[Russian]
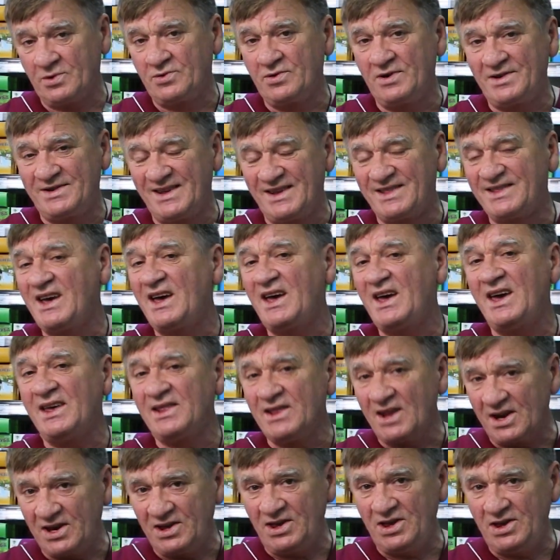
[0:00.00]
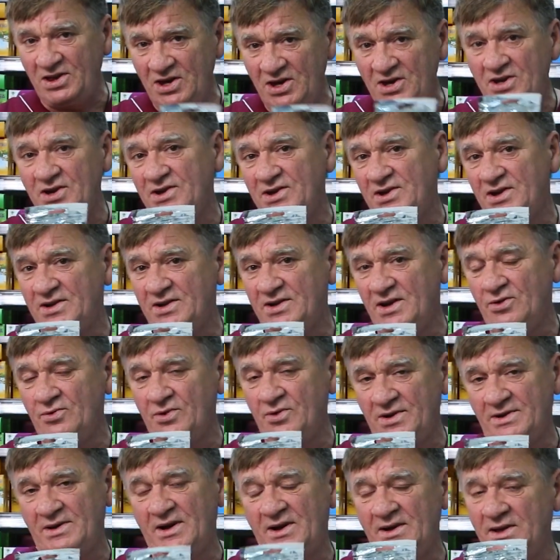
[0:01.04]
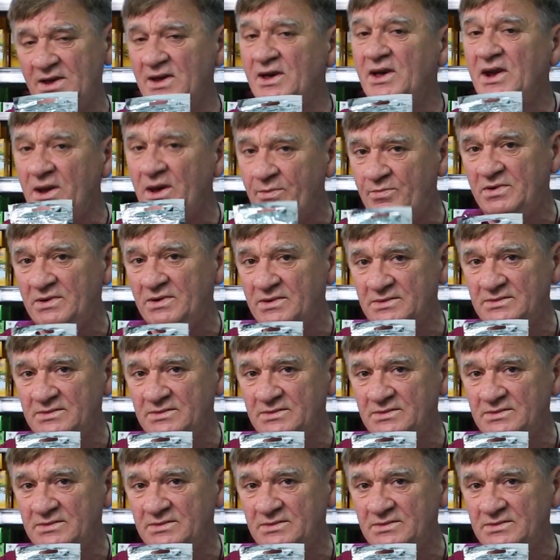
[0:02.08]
То есть это энергетический, с одной стороны, грипп.